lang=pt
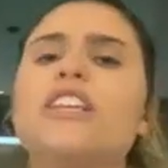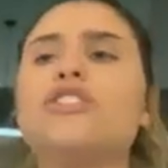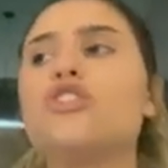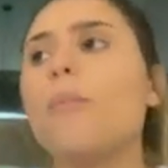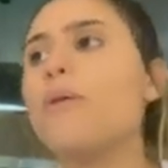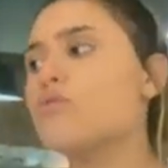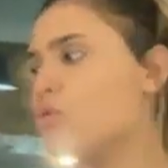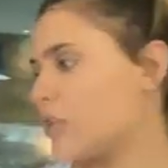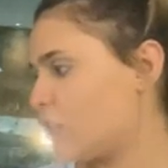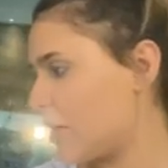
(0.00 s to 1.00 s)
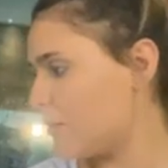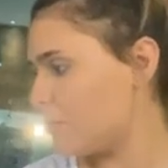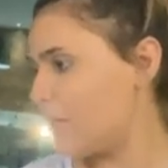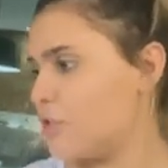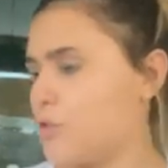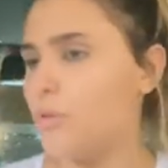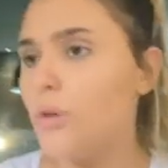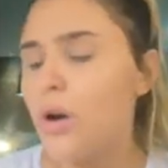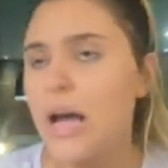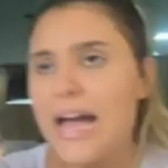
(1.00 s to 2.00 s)
gente, tomei um susto. Achei que era um bicho
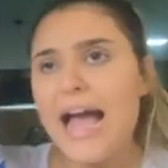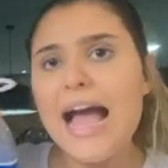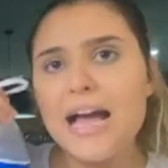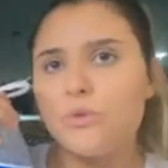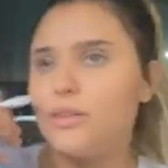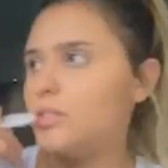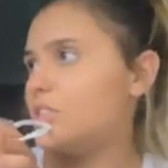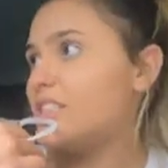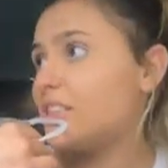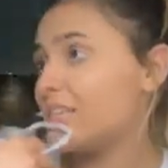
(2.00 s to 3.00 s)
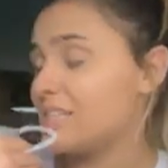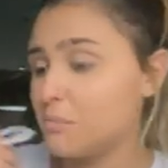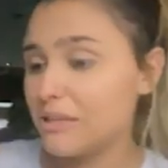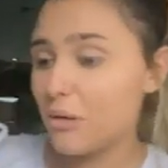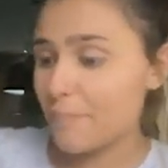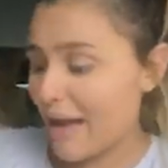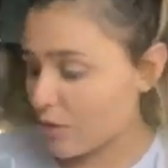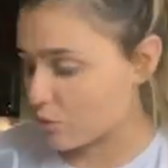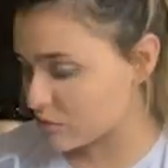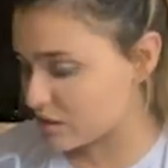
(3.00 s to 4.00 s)
a água. Gente, aqui em cima tá uma
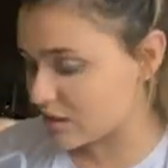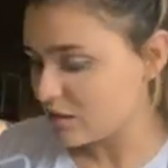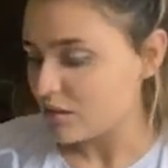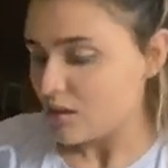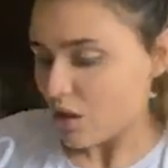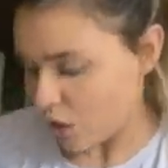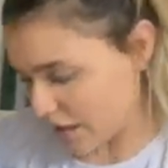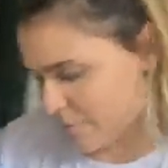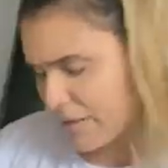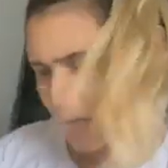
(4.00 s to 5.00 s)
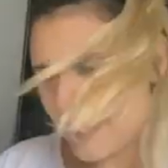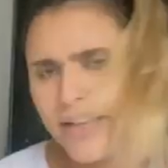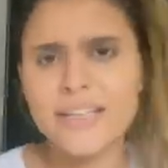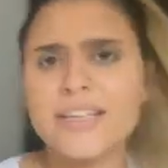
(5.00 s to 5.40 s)
bagunça. Olha a barulheira que